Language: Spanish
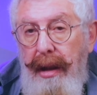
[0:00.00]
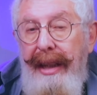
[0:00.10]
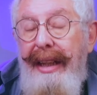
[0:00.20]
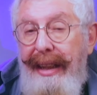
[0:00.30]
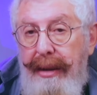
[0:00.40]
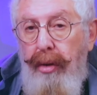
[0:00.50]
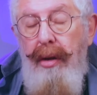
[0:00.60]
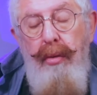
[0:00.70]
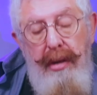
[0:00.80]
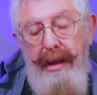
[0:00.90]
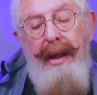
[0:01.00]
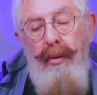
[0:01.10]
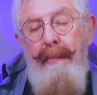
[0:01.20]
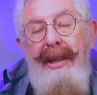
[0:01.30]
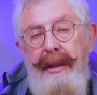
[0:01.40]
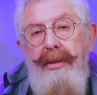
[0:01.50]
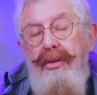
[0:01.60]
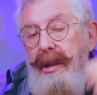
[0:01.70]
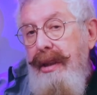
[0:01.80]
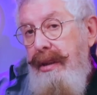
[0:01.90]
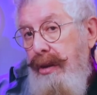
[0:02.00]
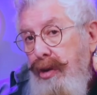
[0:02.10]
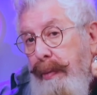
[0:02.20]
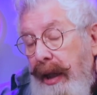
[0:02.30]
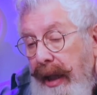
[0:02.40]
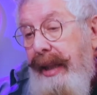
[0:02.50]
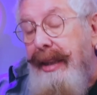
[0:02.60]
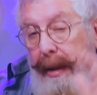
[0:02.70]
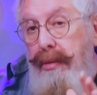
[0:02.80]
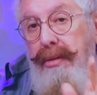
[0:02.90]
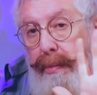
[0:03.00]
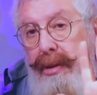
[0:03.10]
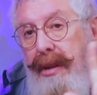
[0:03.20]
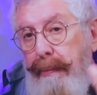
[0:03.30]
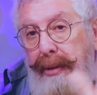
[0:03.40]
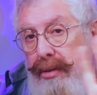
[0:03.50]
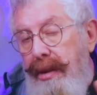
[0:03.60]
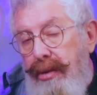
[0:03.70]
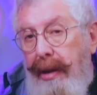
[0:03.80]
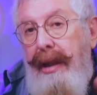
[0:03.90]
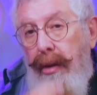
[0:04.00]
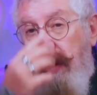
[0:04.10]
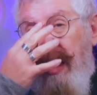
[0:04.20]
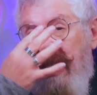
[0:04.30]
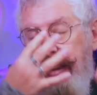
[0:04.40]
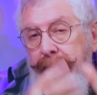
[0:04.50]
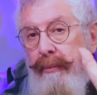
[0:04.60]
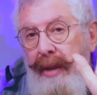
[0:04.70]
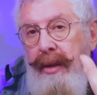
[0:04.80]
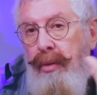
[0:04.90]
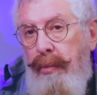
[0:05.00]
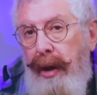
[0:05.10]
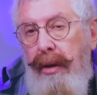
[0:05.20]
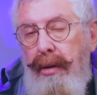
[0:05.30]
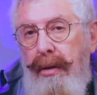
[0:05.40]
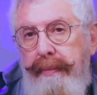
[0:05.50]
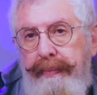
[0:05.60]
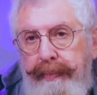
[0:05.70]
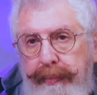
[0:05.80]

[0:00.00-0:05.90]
y que esa orden judicial cumpla ciertos requisitos para que le digan, ah, bueno, sí, pues esa persona entró a tal hora en un vuelo